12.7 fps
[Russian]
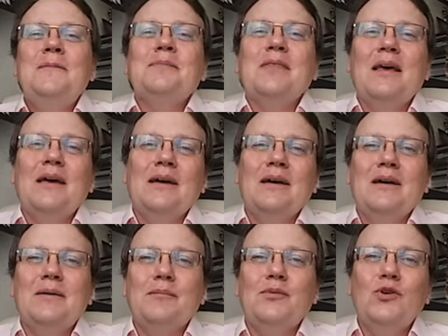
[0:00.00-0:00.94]

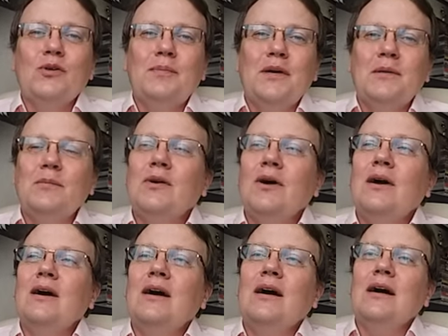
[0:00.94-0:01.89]
э, бьет по этому
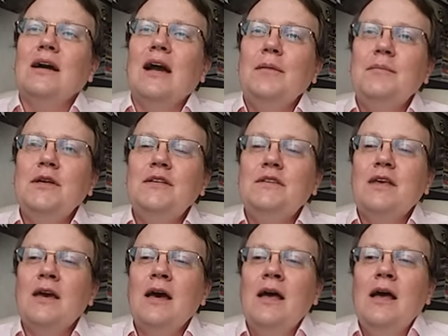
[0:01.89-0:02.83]
э,
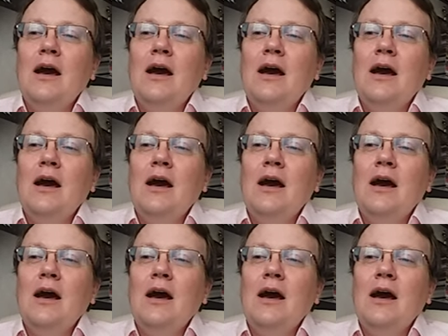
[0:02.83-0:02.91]
Каменски.